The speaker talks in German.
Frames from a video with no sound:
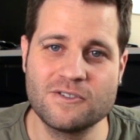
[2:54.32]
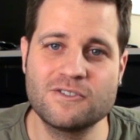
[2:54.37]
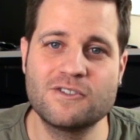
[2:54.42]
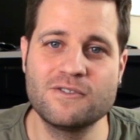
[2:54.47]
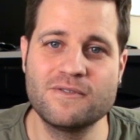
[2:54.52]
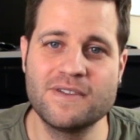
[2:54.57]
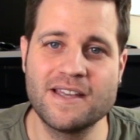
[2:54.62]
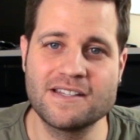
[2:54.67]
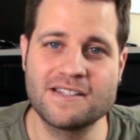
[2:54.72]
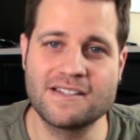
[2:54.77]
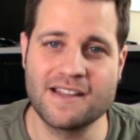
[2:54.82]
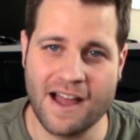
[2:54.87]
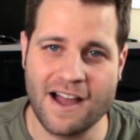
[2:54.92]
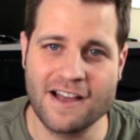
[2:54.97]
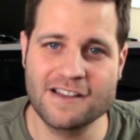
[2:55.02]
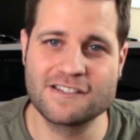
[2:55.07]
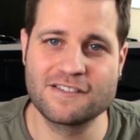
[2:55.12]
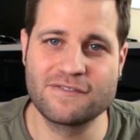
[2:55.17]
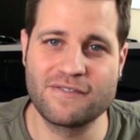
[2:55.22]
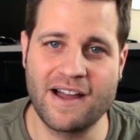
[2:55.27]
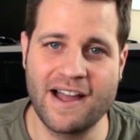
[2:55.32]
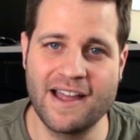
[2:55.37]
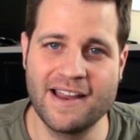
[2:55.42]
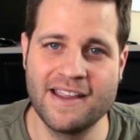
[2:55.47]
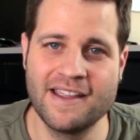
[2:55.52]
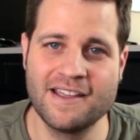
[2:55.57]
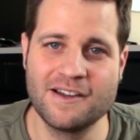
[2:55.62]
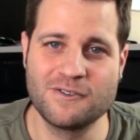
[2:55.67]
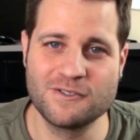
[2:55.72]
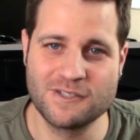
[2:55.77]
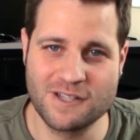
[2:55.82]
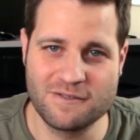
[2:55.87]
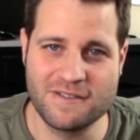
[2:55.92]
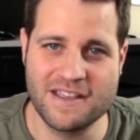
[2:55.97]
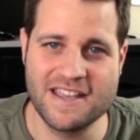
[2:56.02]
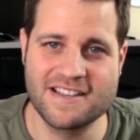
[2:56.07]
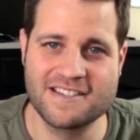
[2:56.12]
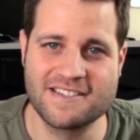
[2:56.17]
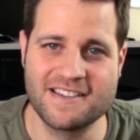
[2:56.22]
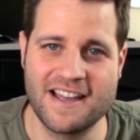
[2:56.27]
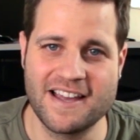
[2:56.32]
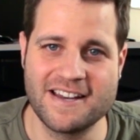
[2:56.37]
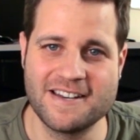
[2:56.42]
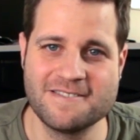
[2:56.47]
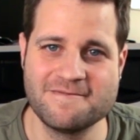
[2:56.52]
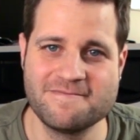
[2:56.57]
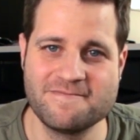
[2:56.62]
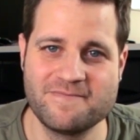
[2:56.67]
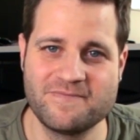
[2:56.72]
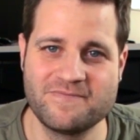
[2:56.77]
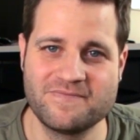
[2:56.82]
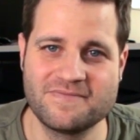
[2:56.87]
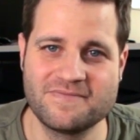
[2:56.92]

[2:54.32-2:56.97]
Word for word: und du wirst angstfrei unterwegs sein.